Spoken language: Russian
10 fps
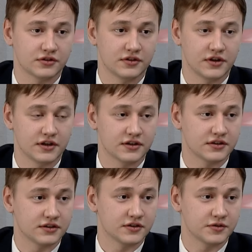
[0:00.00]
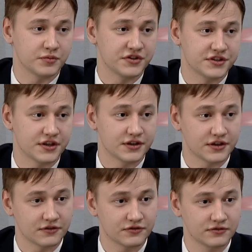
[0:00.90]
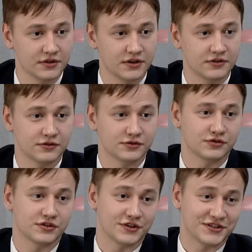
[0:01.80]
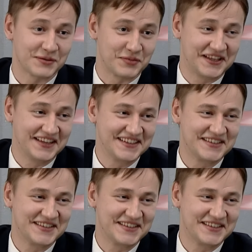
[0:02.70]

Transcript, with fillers: для пенсионеров старше 50